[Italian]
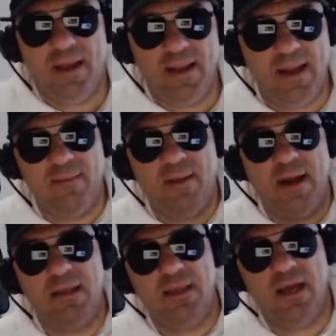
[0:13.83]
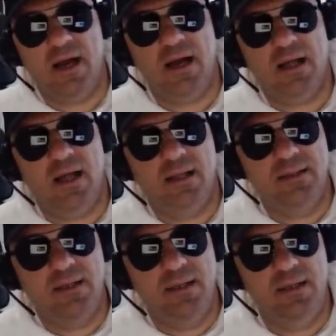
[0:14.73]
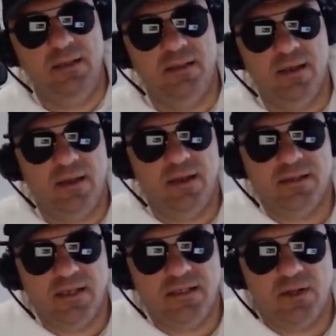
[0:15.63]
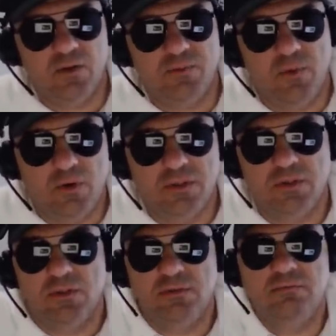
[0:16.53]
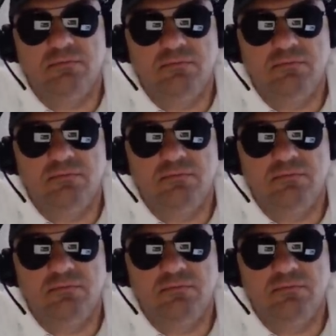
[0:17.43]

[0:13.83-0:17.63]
è bella la maglia dell'Inter senza lo sponsor.